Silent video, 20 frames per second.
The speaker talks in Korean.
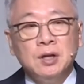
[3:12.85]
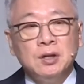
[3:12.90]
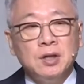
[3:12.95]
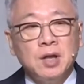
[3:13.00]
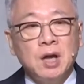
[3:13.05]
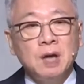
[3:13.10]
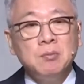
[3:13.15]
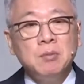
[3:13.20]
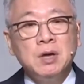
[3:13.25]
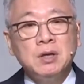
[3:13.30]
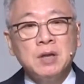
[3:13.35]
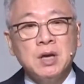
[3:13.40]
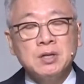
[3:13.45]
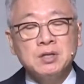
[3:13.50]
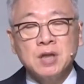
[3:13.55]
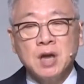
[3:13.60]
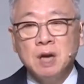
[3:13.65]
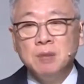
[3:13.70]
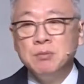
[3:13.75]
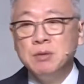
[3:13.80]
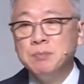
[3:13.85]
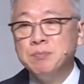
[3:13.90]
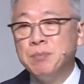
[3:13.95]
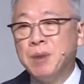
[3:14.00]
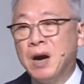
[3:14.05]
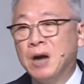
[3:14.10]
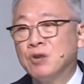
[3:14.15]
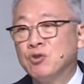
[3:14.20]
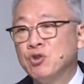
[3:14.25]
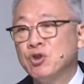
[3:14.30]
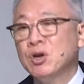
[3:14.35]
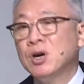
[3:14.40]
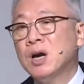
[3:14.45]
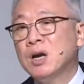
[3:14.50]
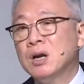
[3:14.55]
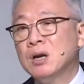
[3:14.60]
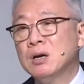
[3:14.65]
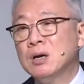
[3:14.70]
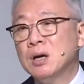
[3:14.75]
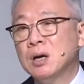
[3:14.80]
날마다의 삶이
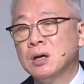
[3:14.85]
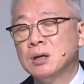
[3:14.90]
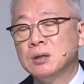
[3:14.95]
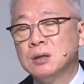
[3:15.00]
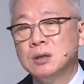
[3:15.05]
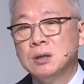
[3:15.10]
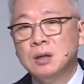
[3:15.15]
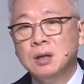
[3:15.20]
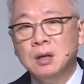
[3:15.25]
바뀌어가는 것,